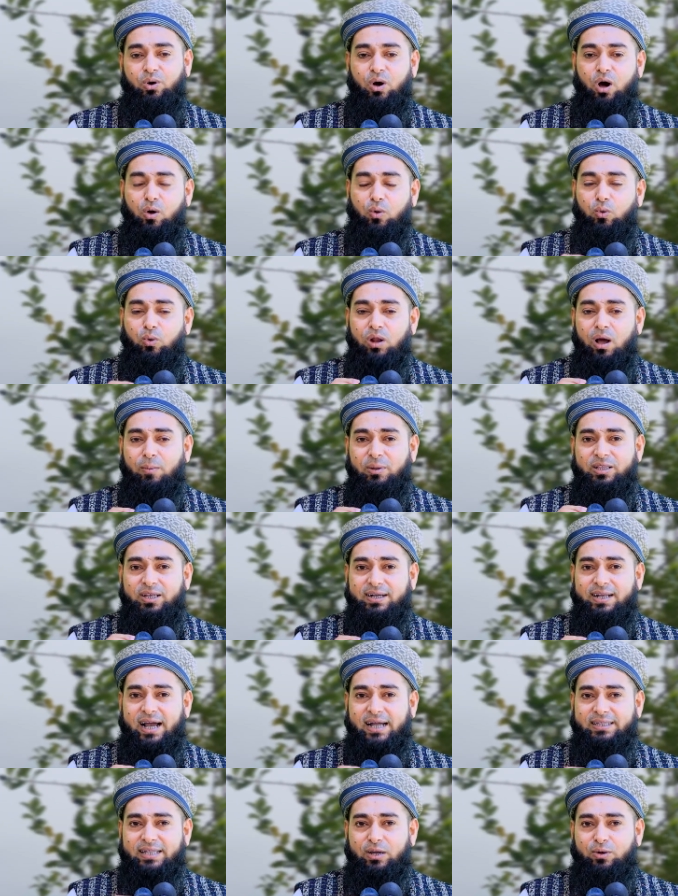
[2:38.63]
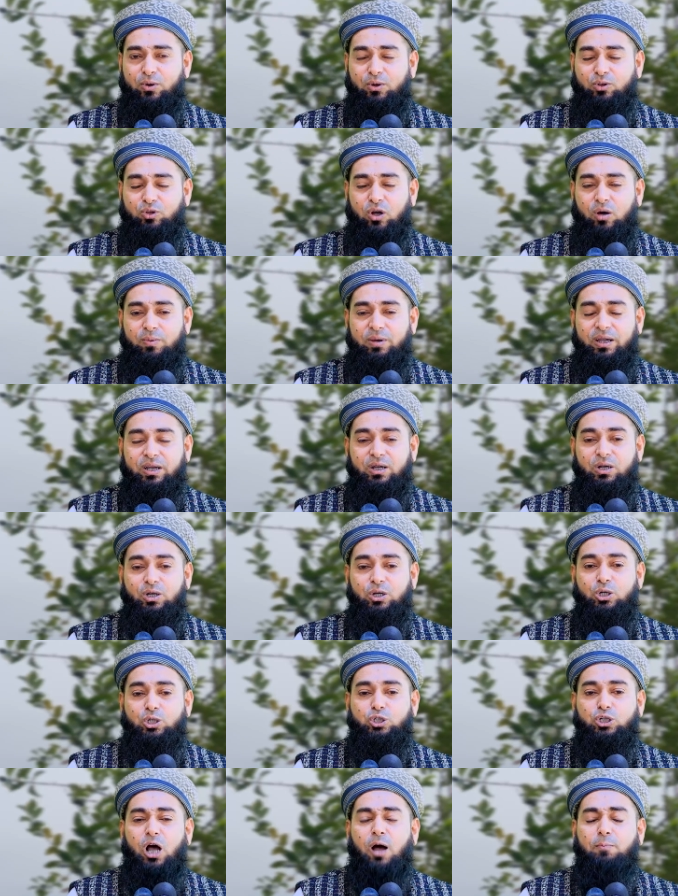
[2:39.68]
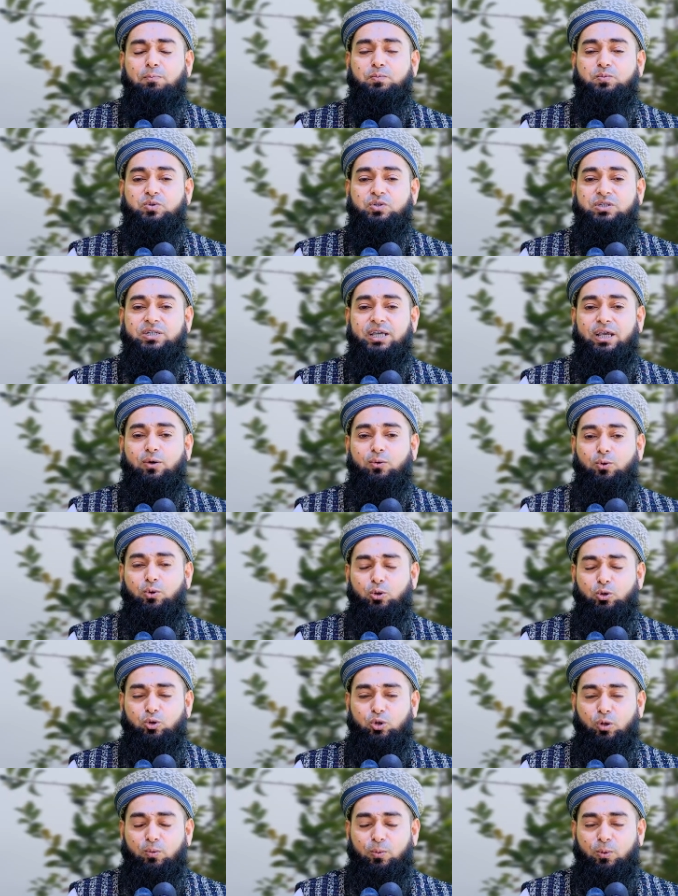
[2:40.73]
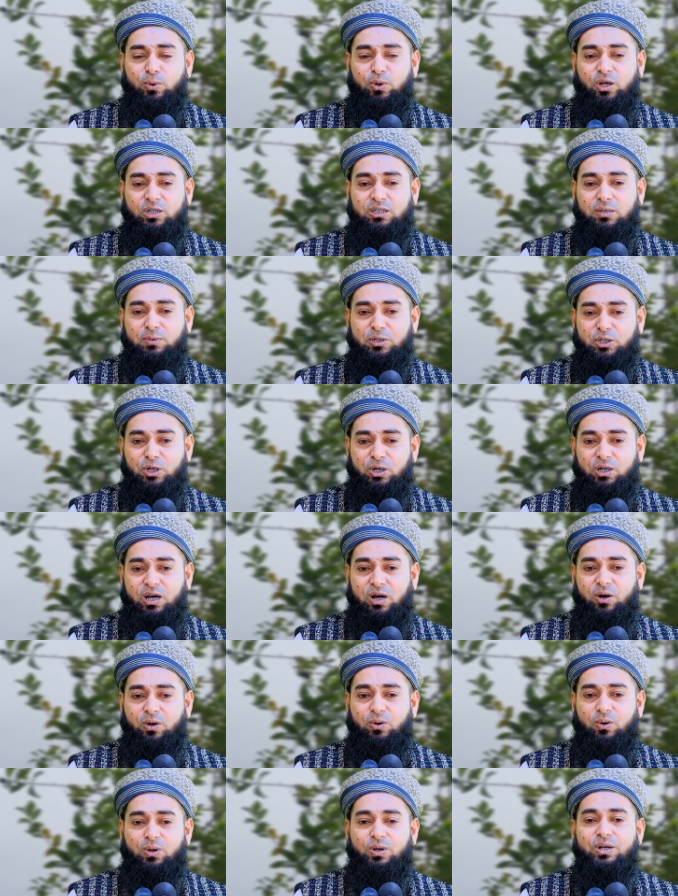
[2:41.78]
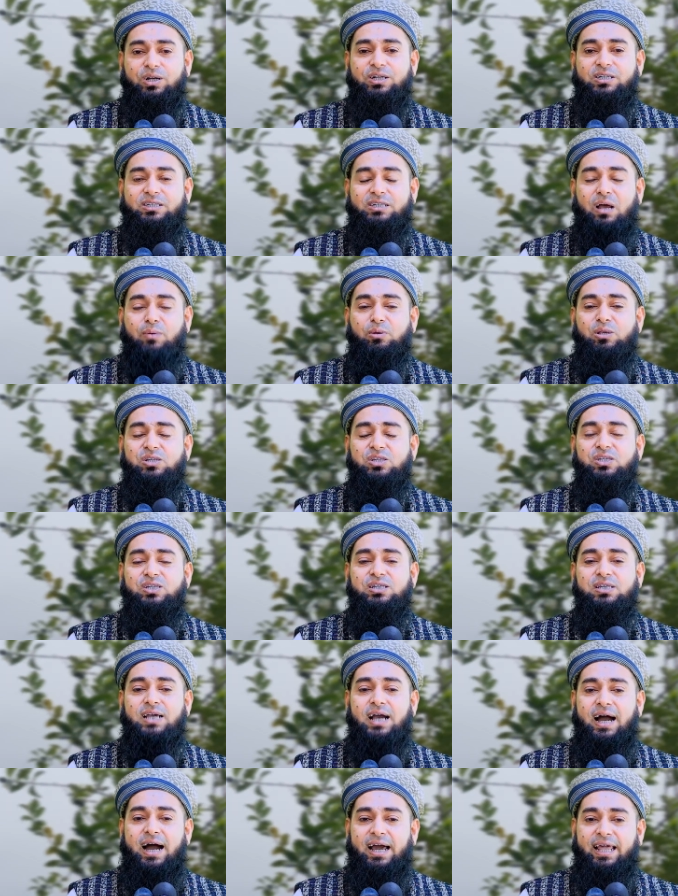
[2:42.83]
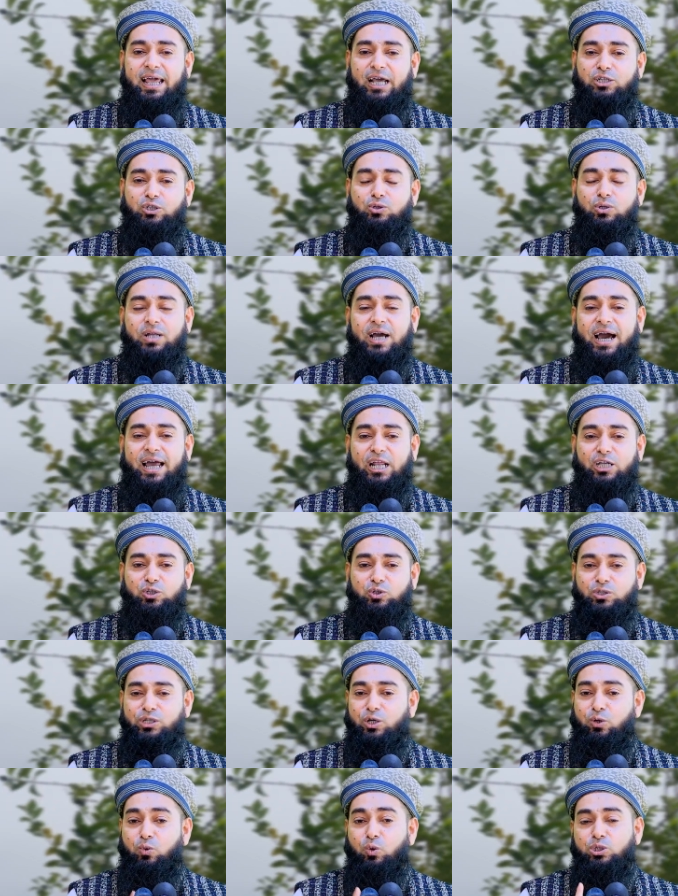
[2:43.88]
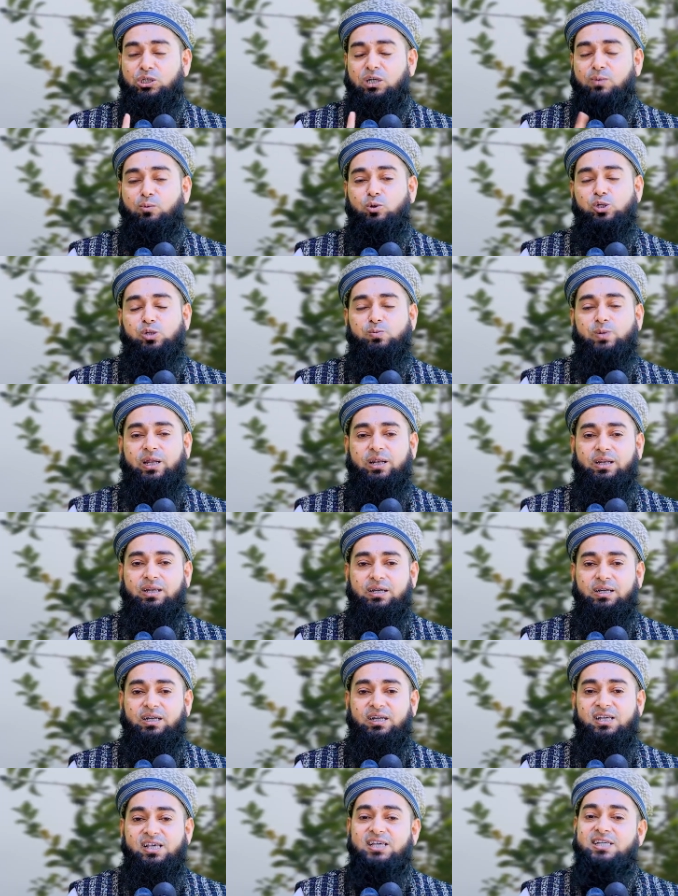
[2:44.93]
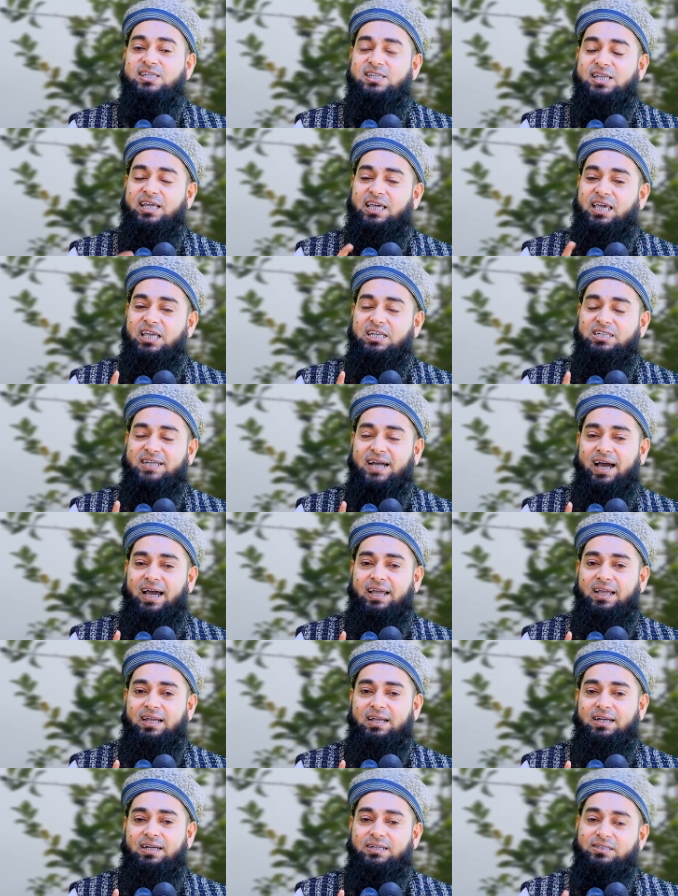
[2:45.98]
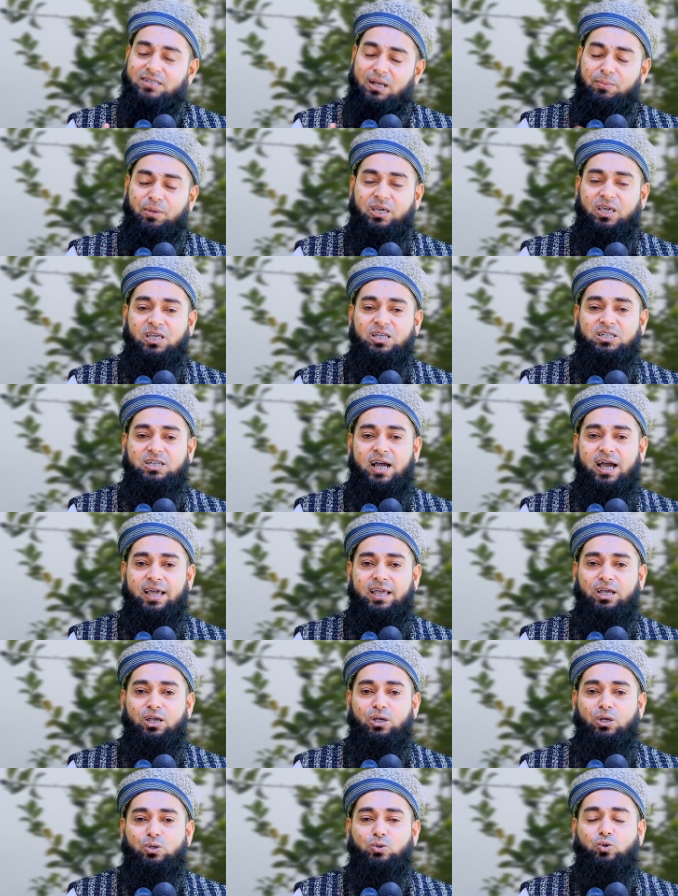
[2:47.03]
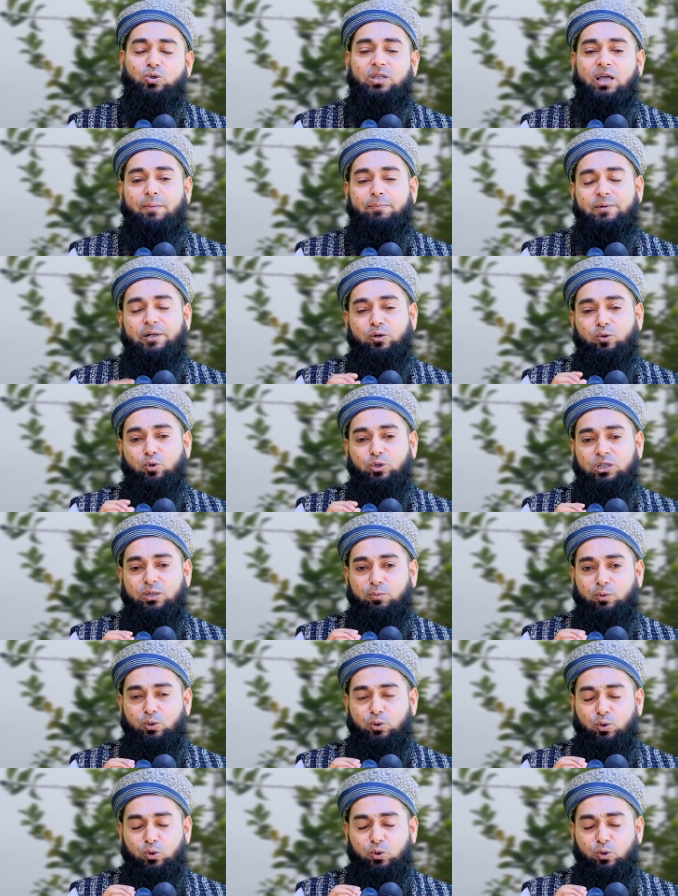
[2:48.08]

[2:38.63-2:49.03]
হকগুলো আমাদেরকে আদায় করতে হবে সবচেয়ে গুরুত্বপূর্ণ যে বিষয়টা হলো স্বামী স্ত্রী একজন আরেকজনের রুচি বুঝবেন স্ত্রী কী চায় স্বামী কী চায় যদি আপনি রুজি